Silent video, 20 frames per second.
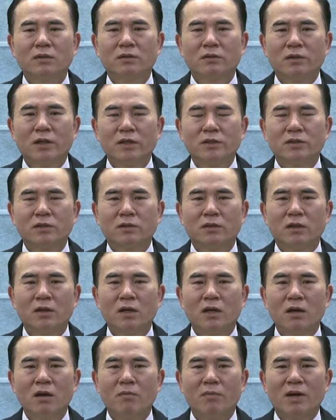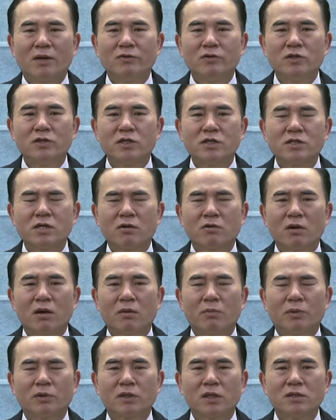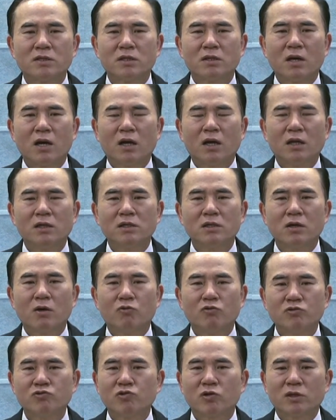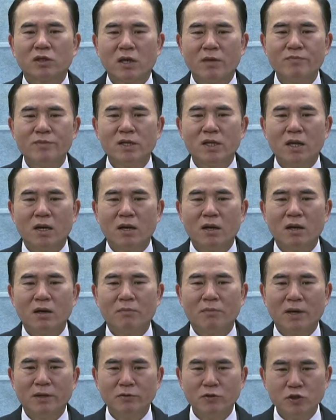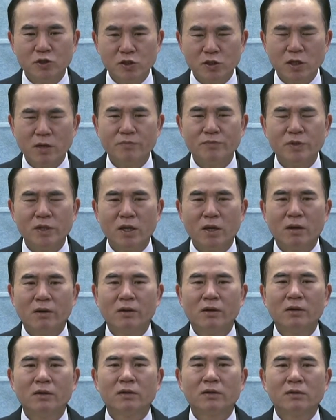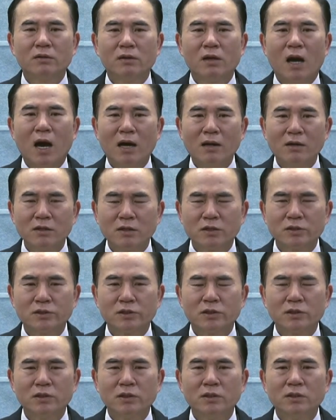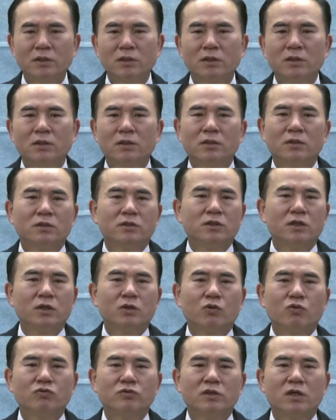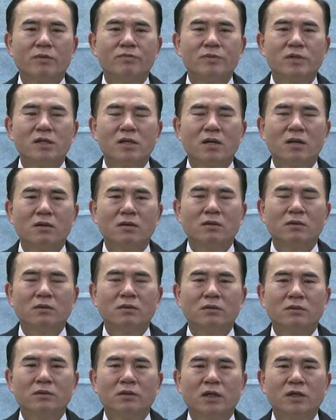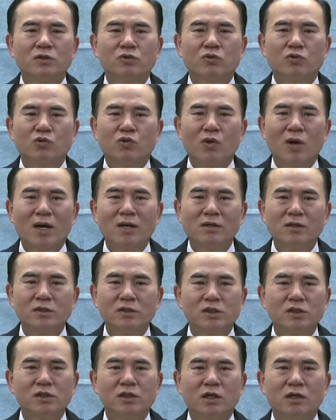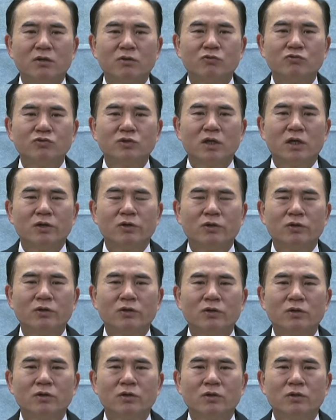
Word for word: 그래서 반드시 세상과 못한 자는 하나님과 원수가 됩니다. 반드시 됩니다. 그걸 아는 것이 지혜로운 자입니다. 예수 그대로 아는 것이 지혜로운 자요.